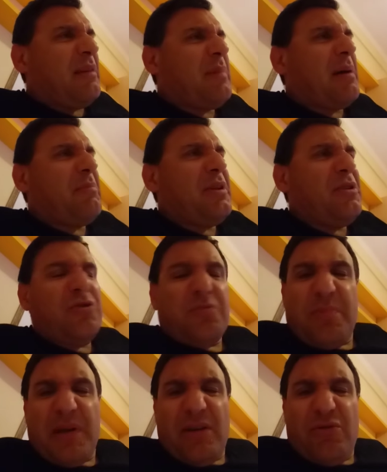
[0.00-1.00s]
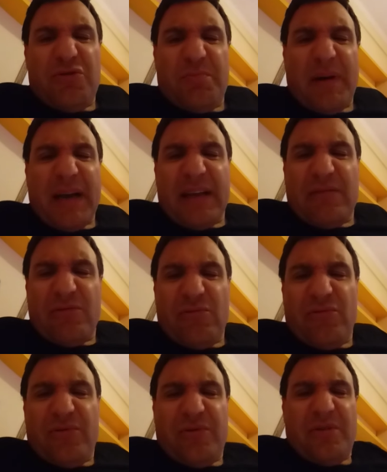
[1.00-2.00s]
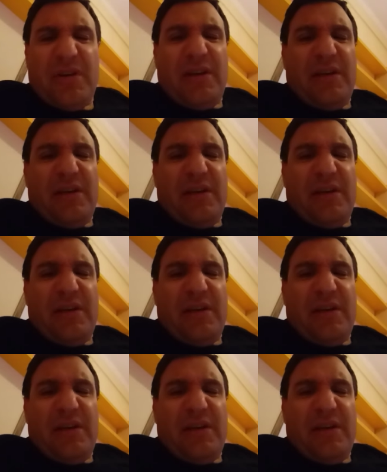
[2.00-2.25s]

la mamma glielo spegne lui spacca tutto